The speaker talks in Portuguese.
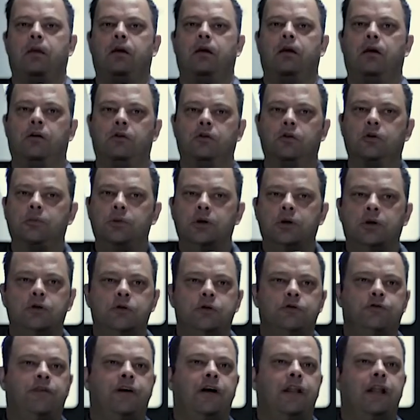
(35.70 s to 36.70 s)
no domingo
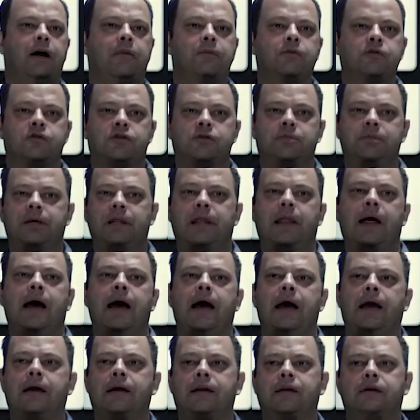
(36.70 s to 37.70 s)
de falarmos de
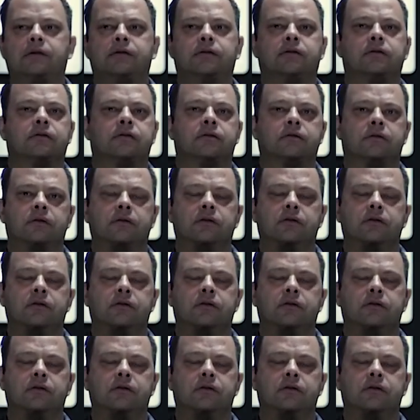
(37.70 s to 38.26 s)
milagres,